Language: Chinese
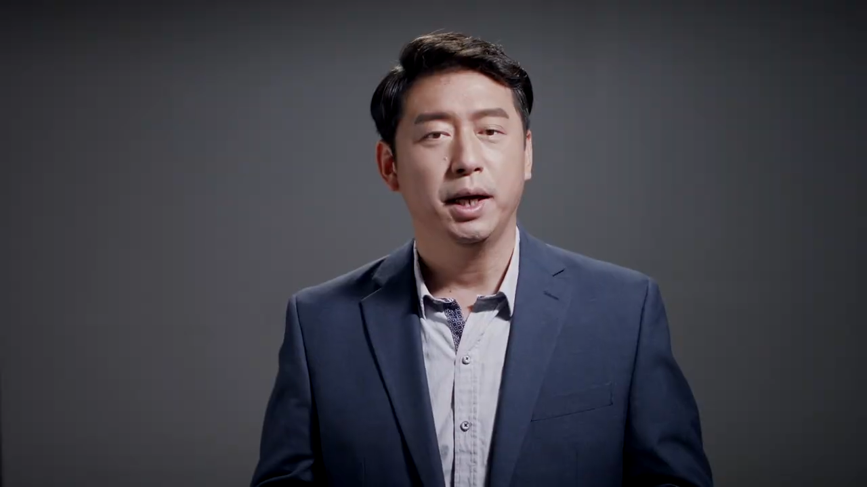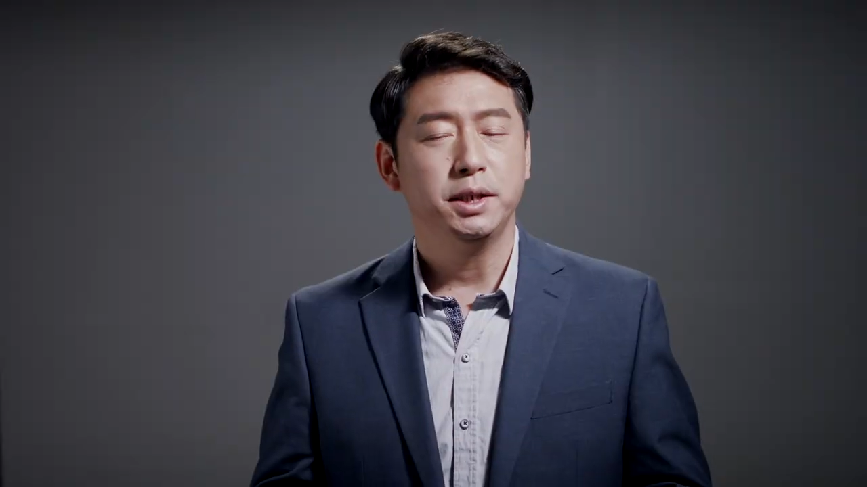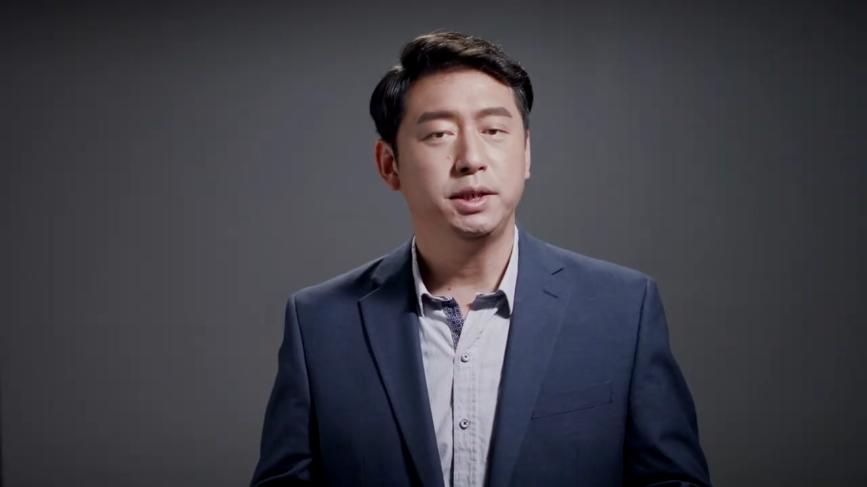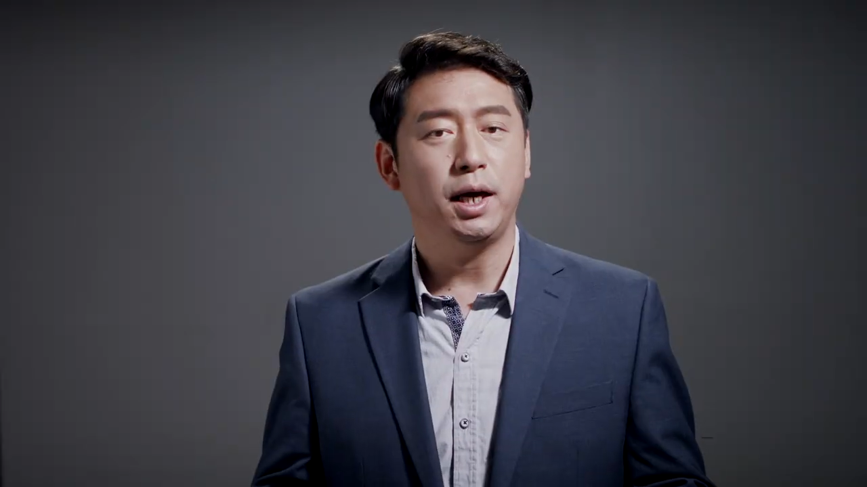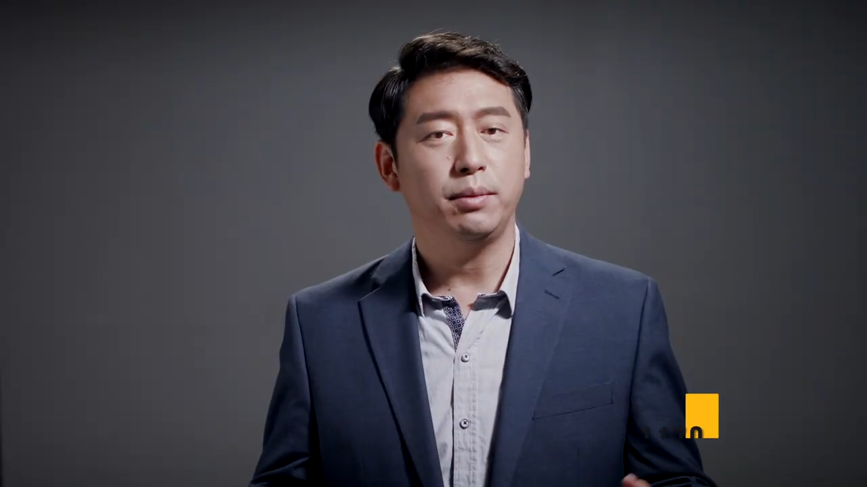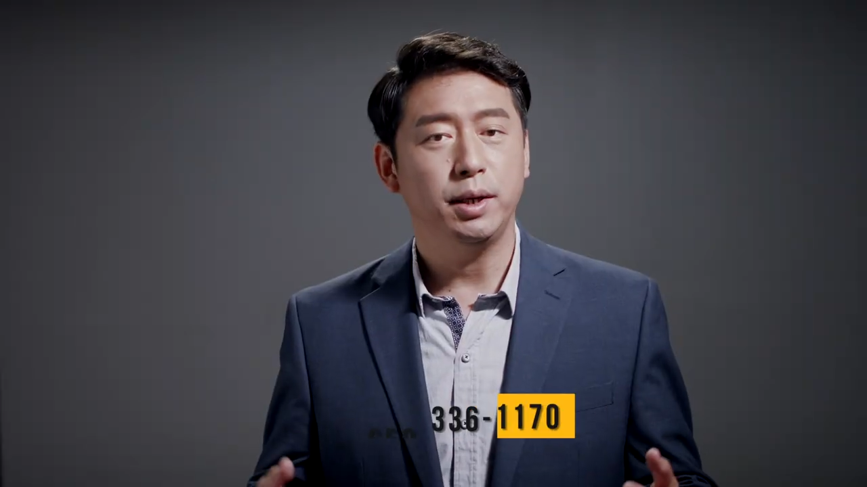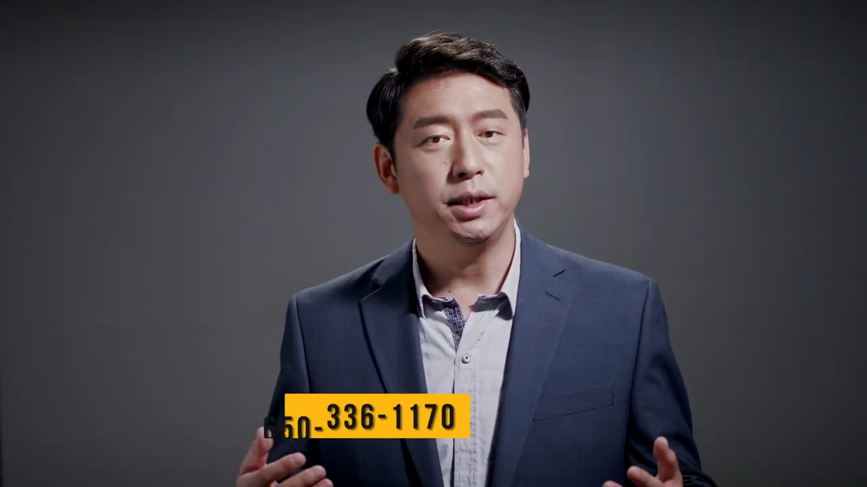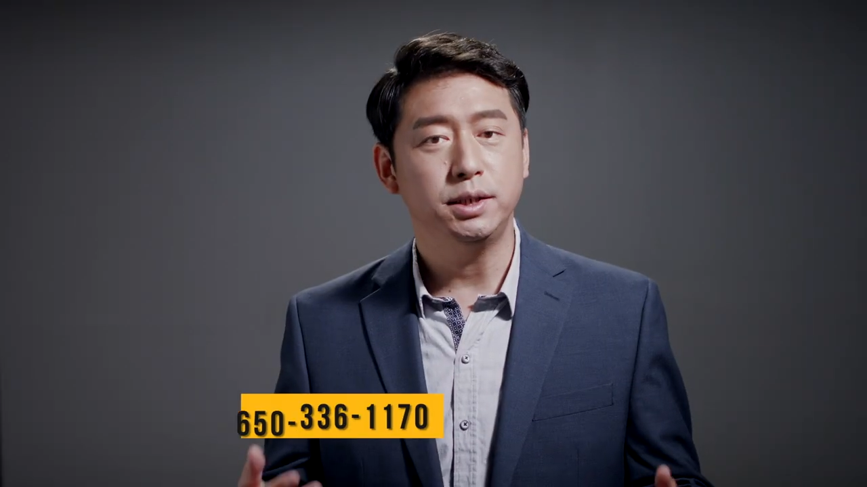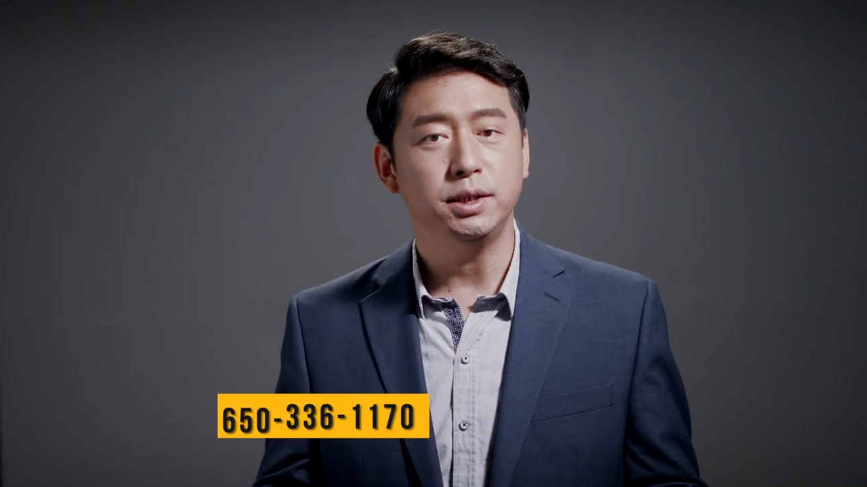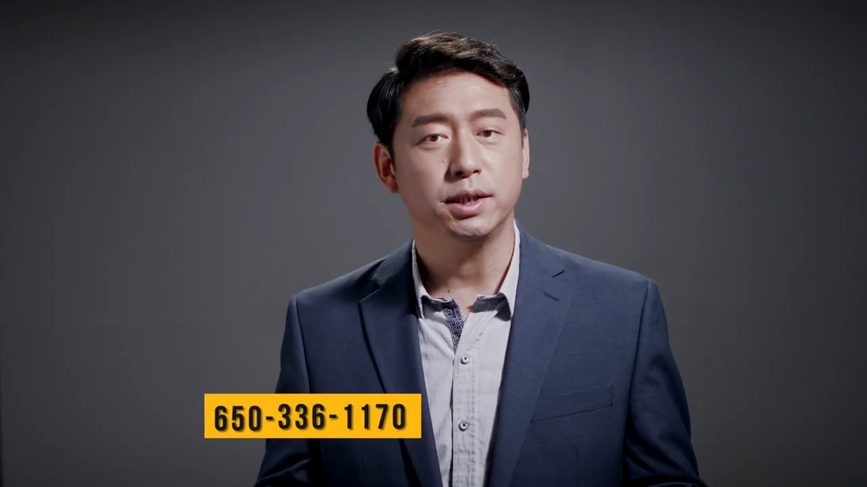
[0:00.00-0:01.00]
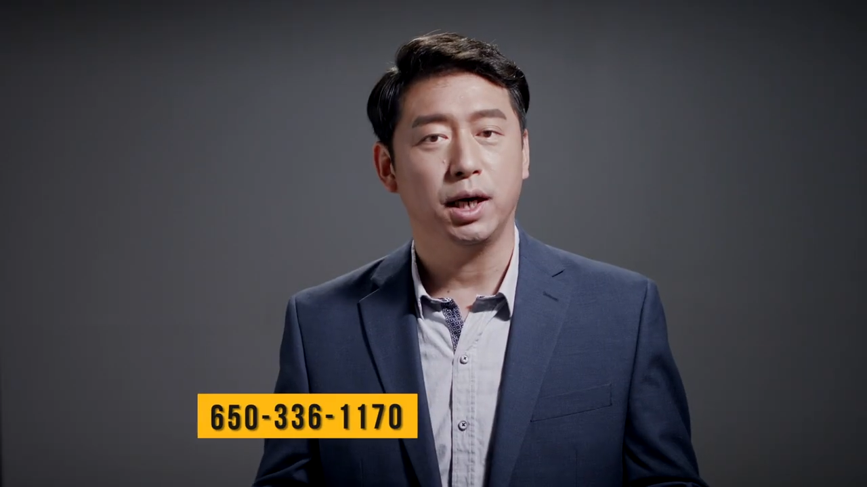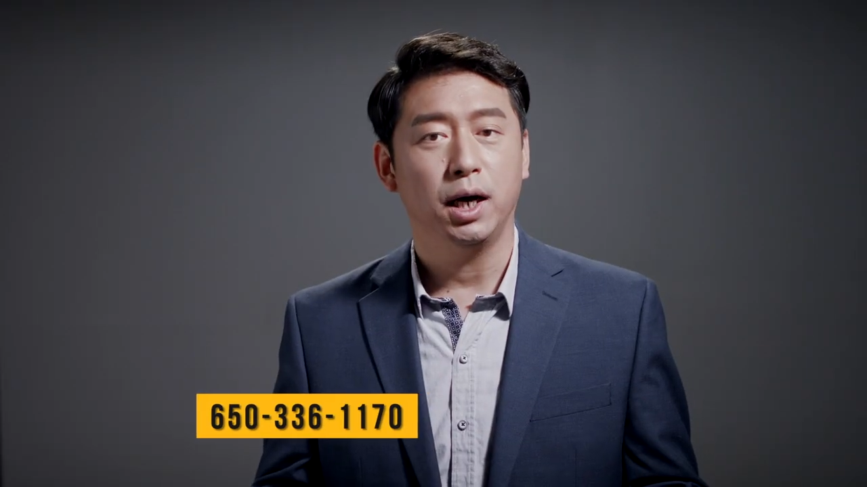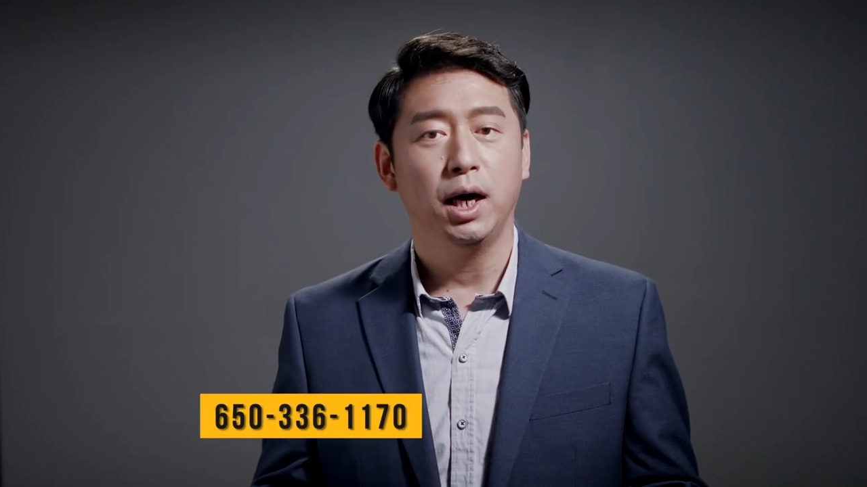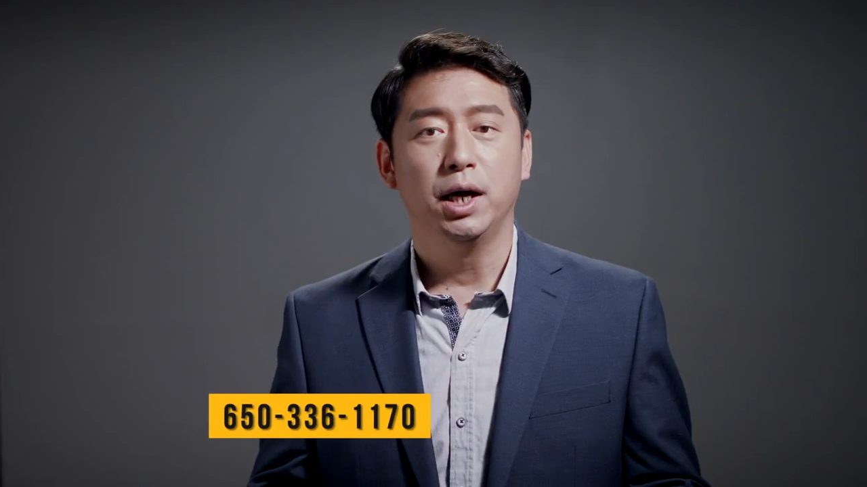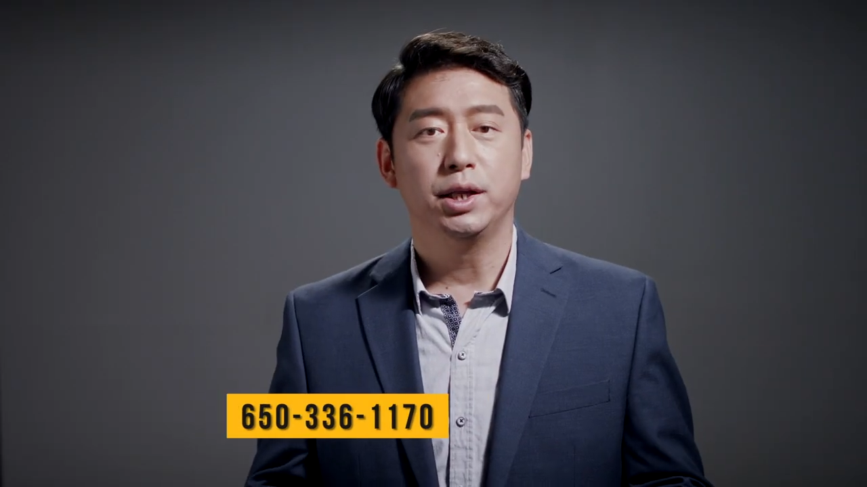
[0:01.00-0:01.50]
期待媒体记者
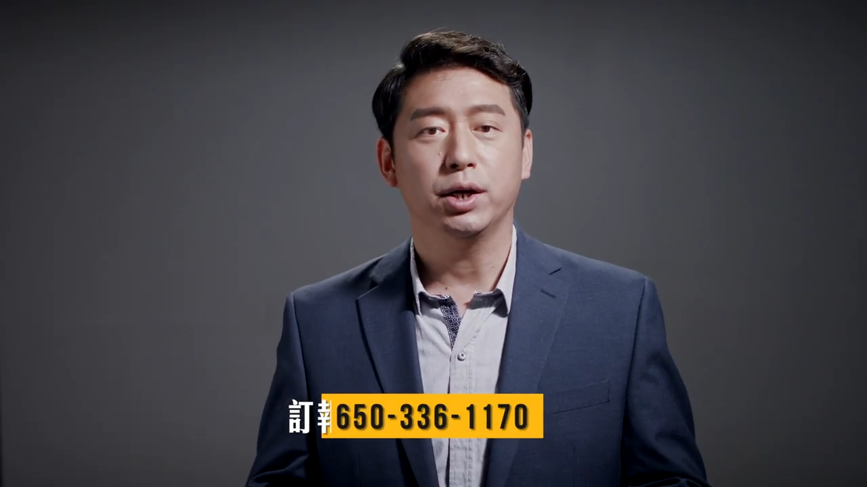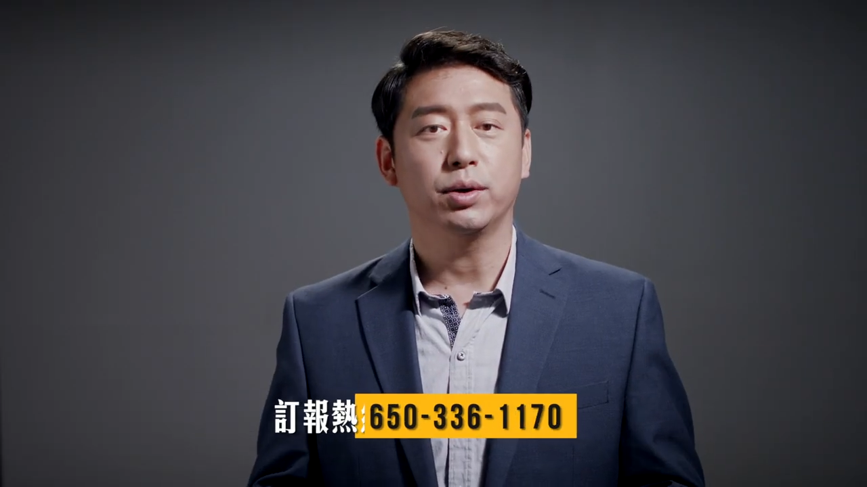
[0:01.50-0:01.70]
能